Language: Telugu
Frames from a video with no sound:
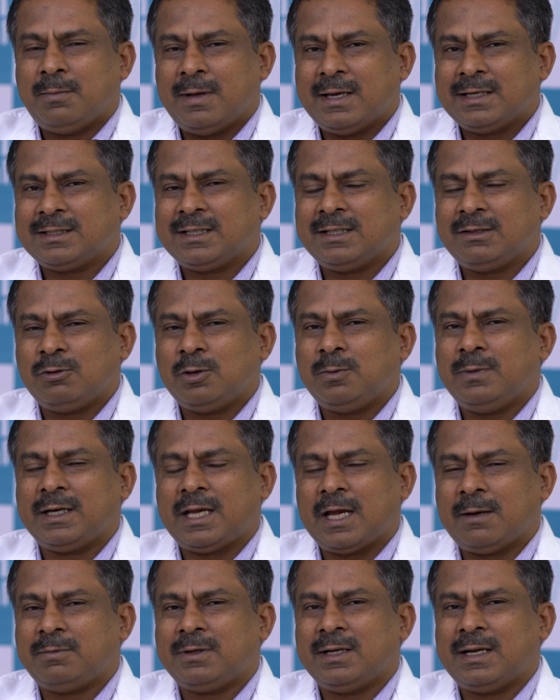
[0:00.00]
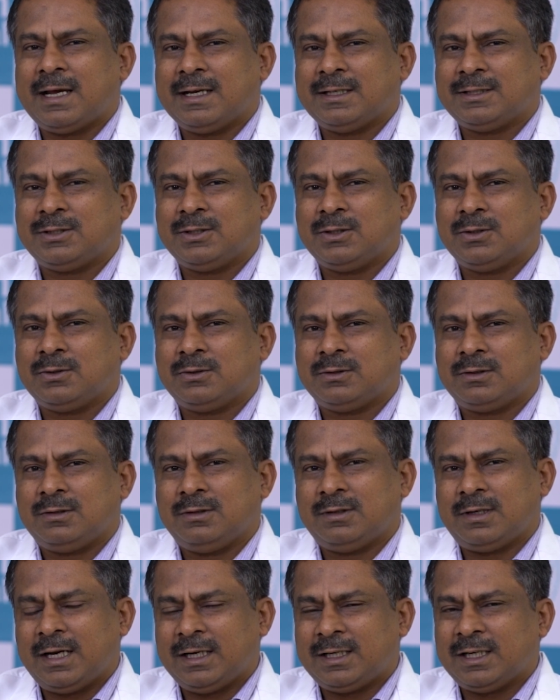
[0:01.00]
పేషెంట్ విల్ బి కెప్ట్ ఇన్ ఐసీయూ
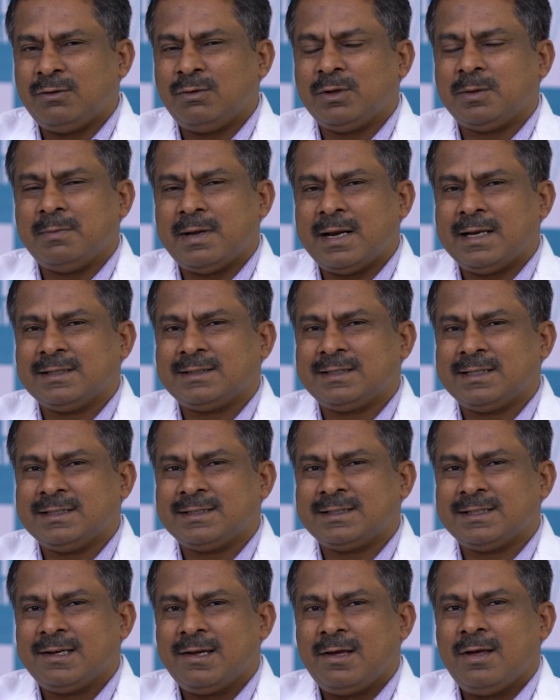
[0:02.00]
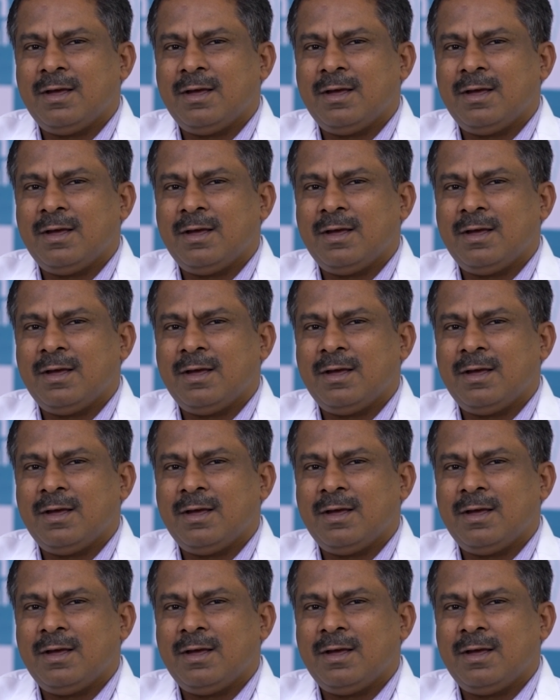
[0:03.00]
ట్రీటెడ్ విత్ మెడిసిన్స్